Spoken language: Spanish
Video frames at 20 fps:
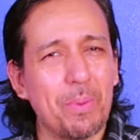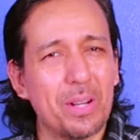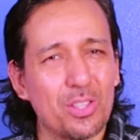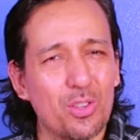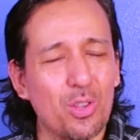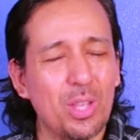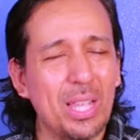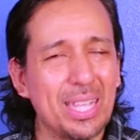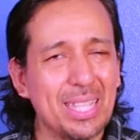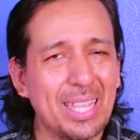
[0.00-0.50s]

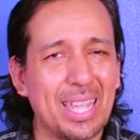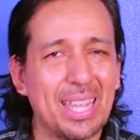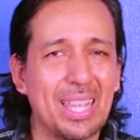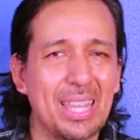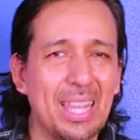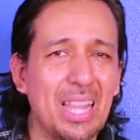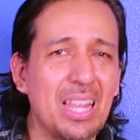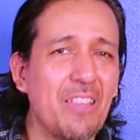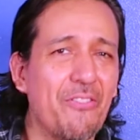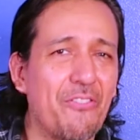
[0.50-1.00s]
personas que
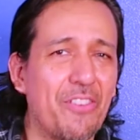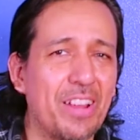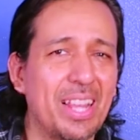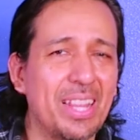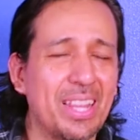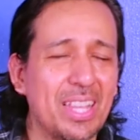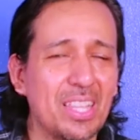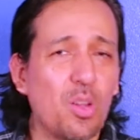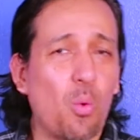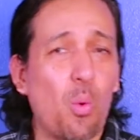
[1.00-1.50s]
tienen
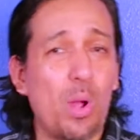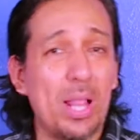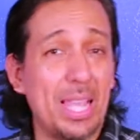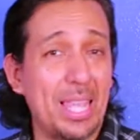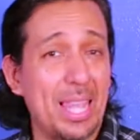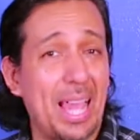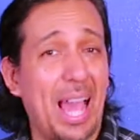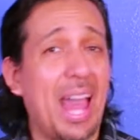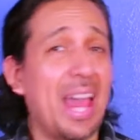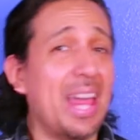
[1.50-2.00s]
diferentes
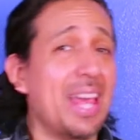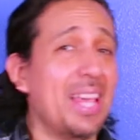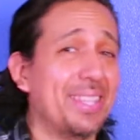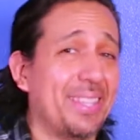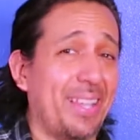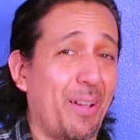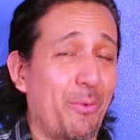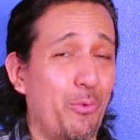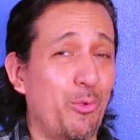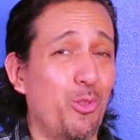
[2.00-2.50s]

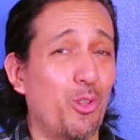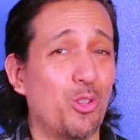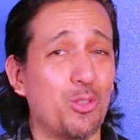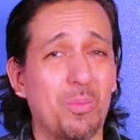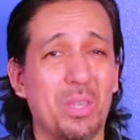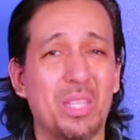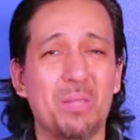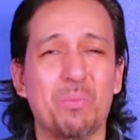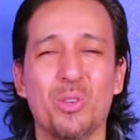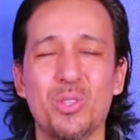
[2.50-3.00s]
cualidades a
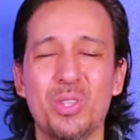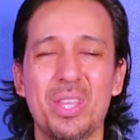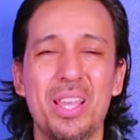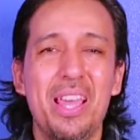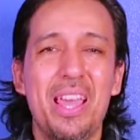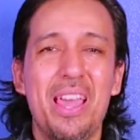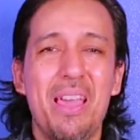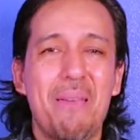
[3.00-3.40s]
unos mismos.